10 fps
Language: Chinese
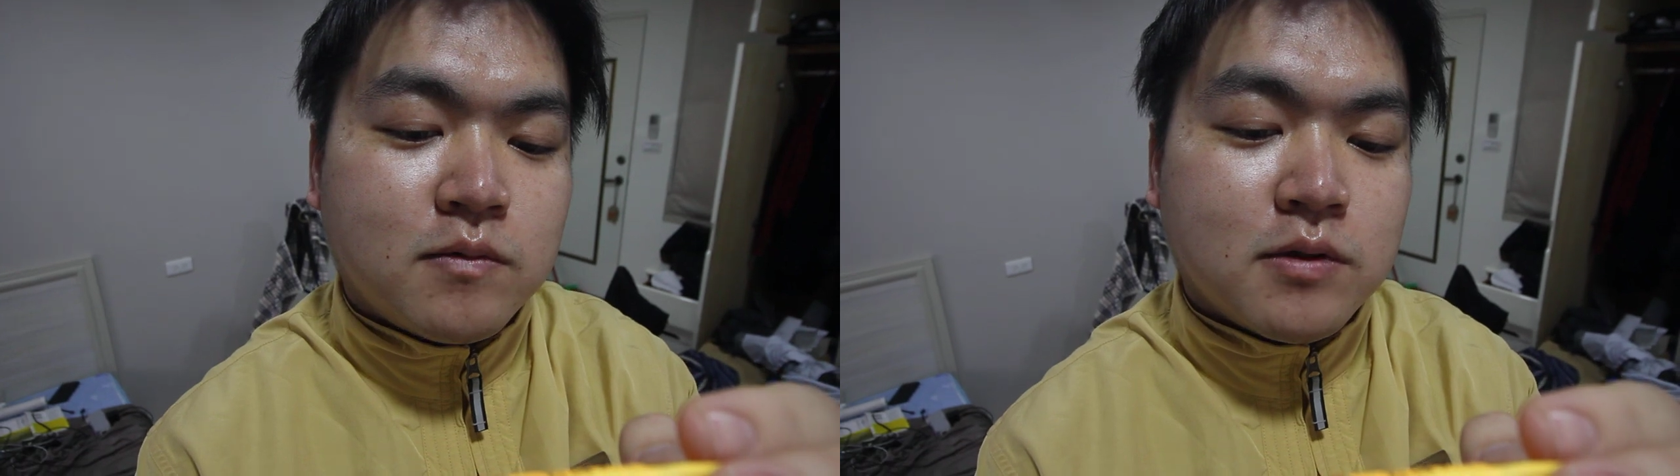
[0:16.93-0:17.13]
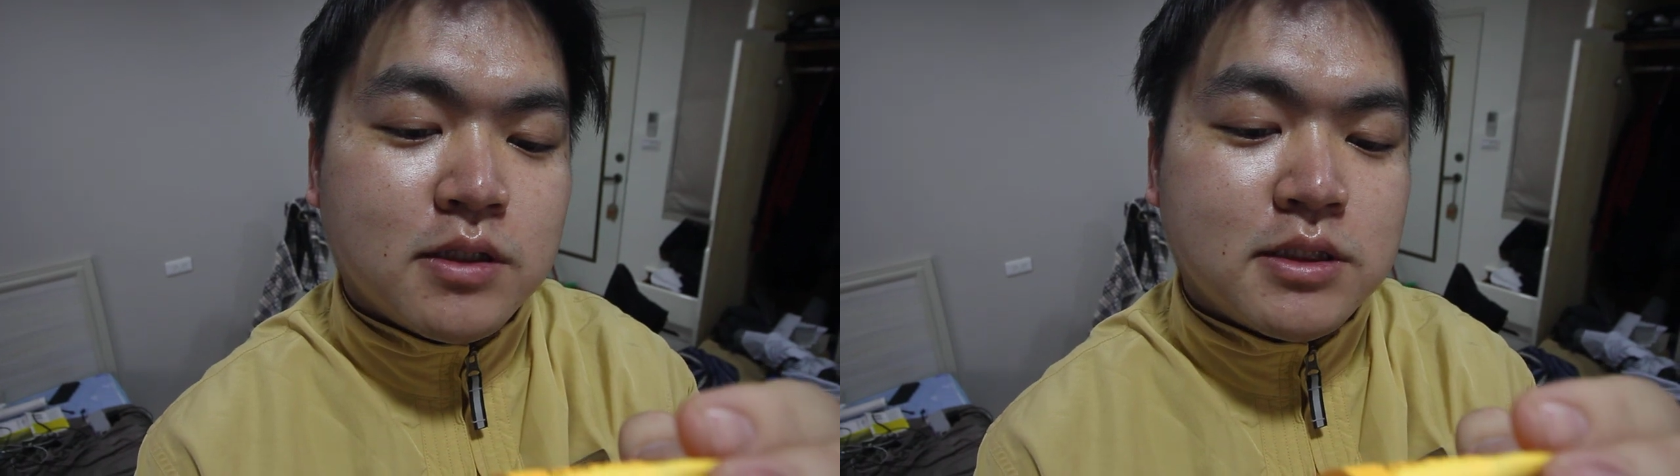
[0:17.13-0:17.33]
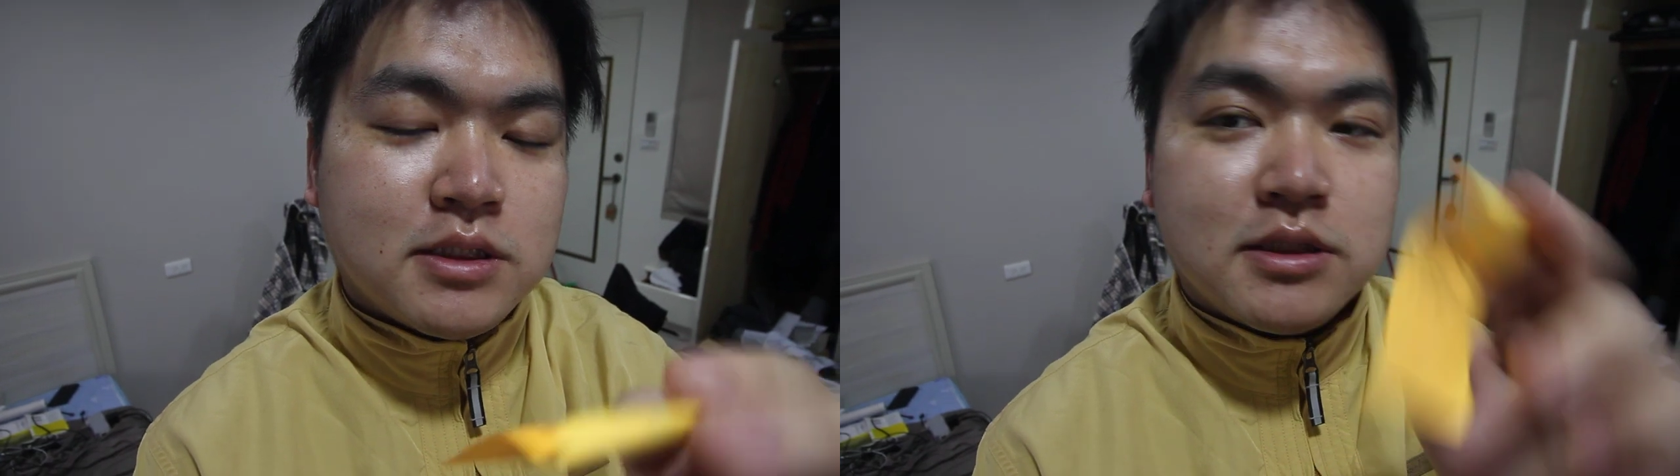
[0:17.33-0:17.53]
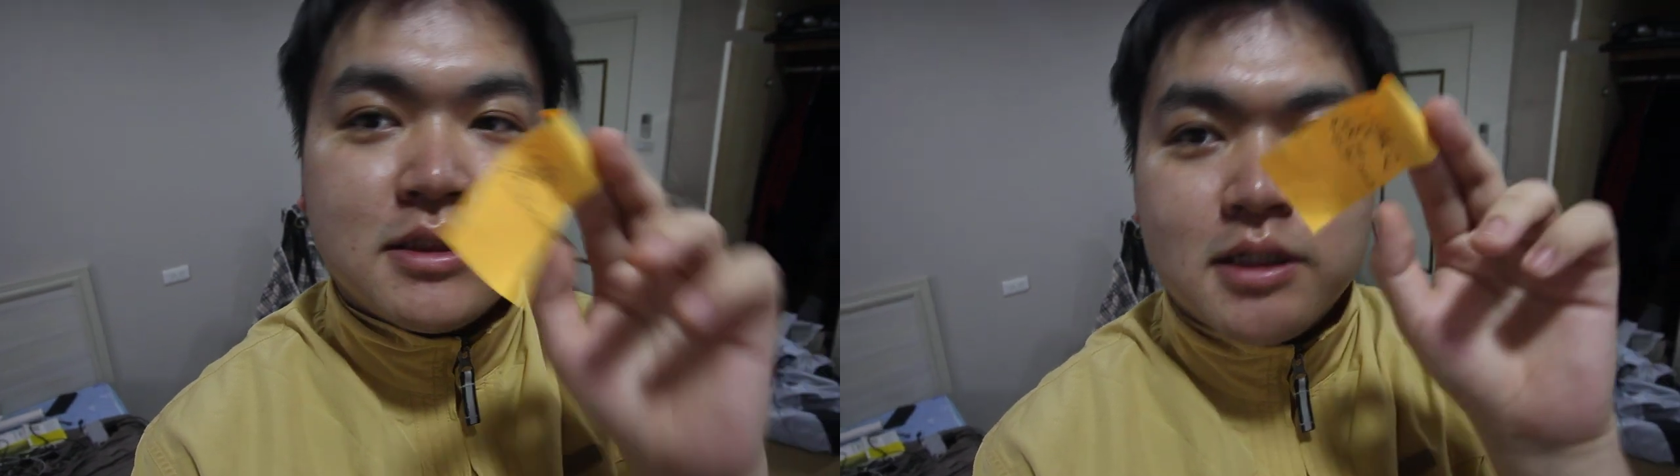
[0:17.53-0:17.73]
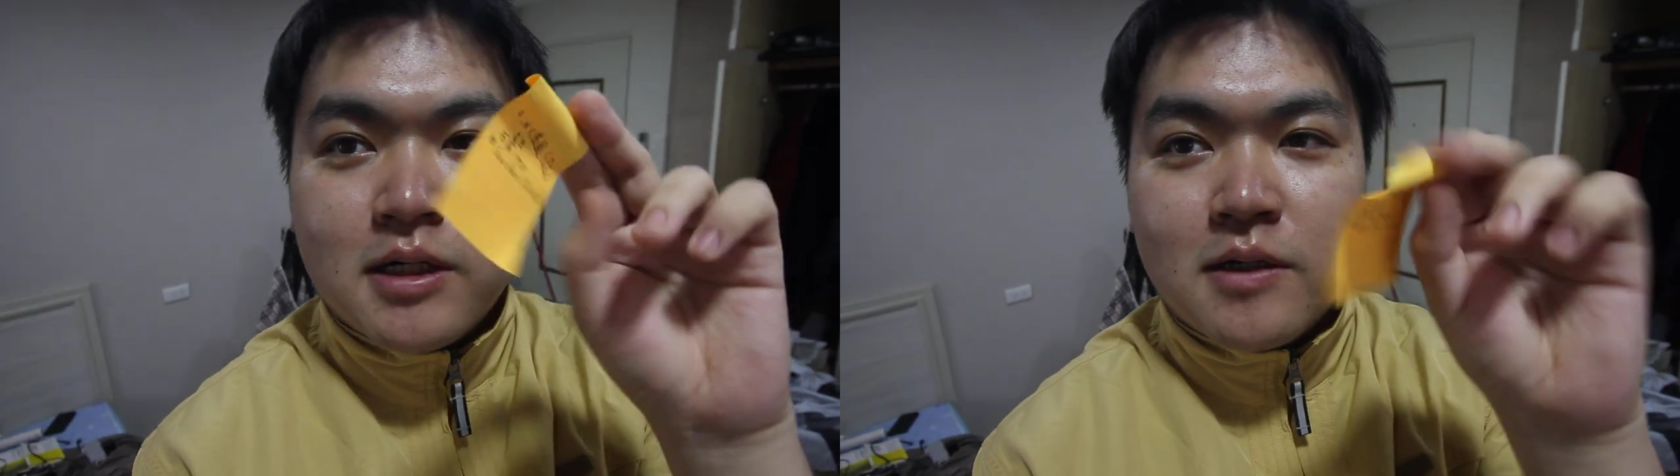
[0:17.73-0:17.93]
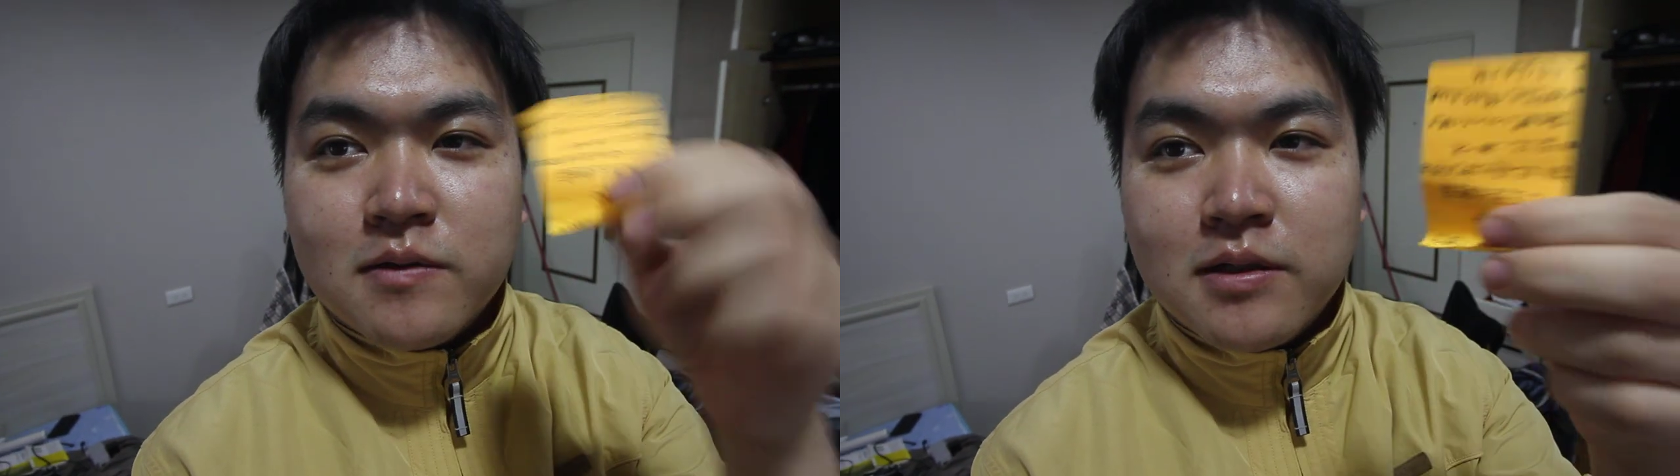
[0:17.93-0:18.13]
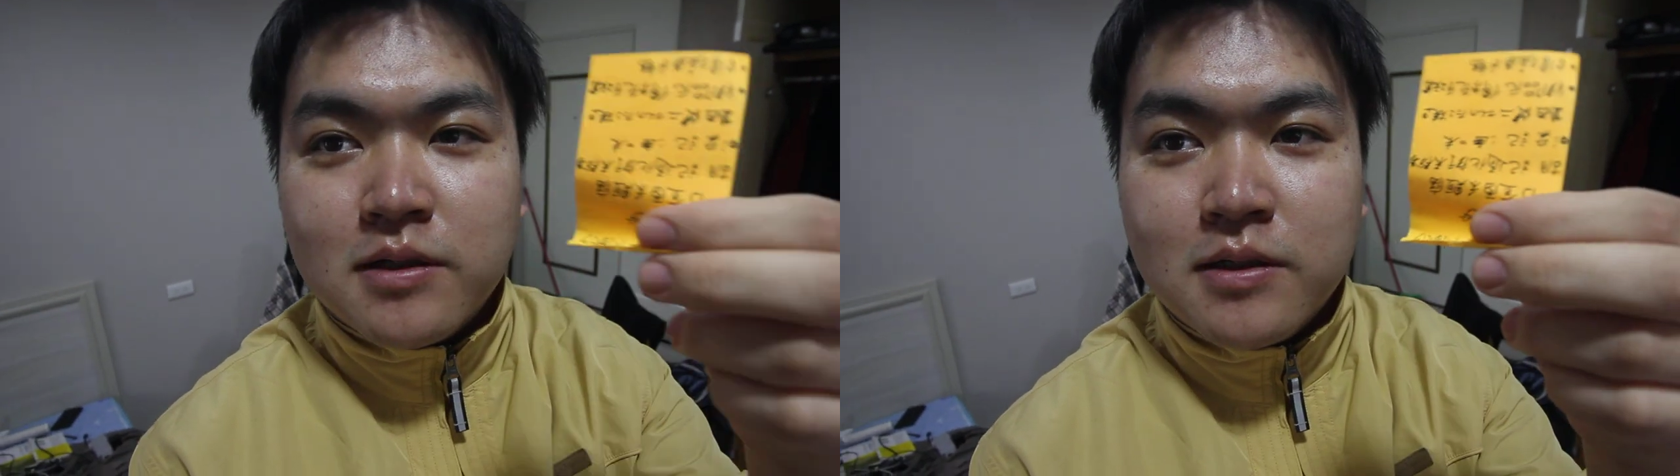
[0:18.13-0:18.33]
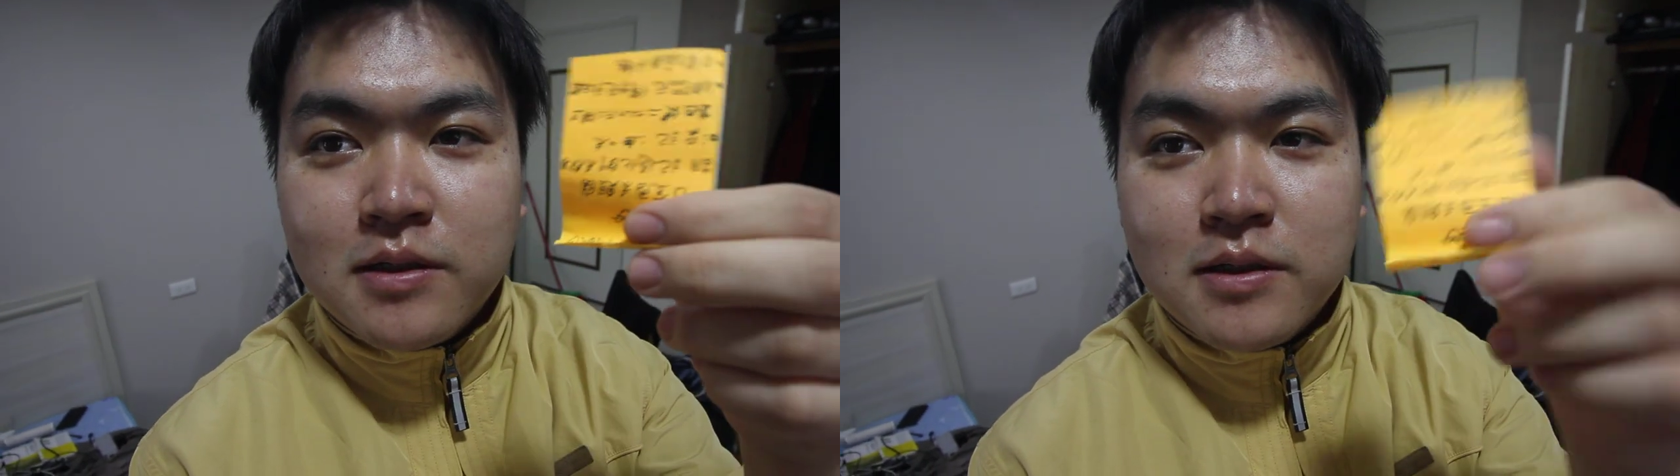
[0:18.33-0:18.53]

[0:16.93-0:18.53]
我已经写好的。